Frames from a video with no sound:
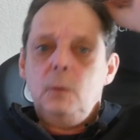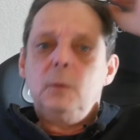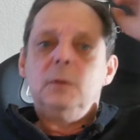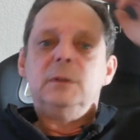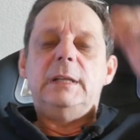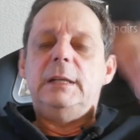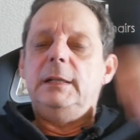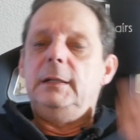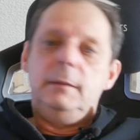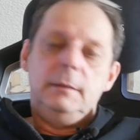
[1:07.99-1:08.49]

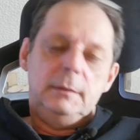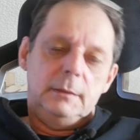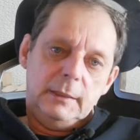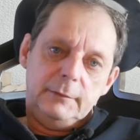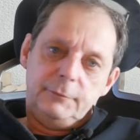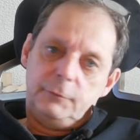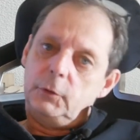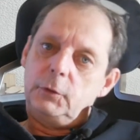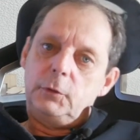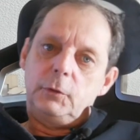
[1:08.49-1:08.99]
Und den
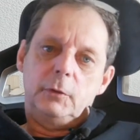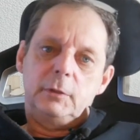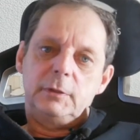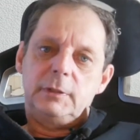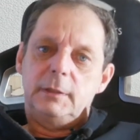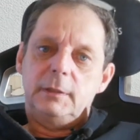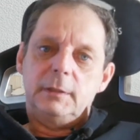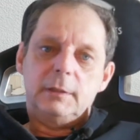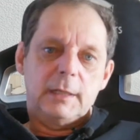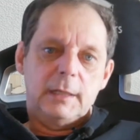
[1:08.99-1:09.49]
würde ich
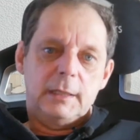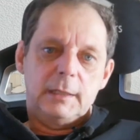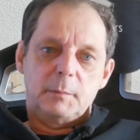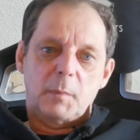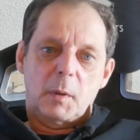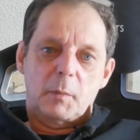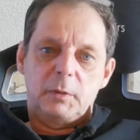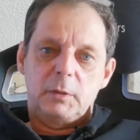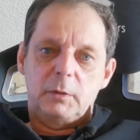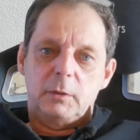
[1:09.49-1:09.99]
heute gerne
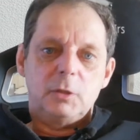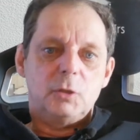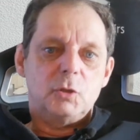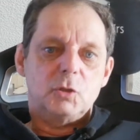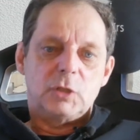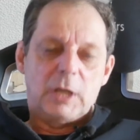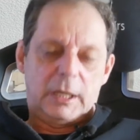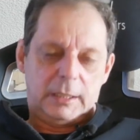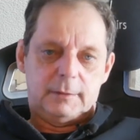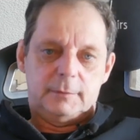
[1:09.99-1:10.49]
mal mit euch
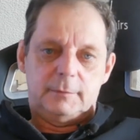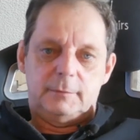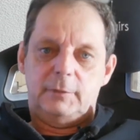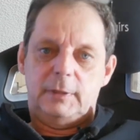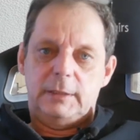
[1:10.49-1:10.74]
checken,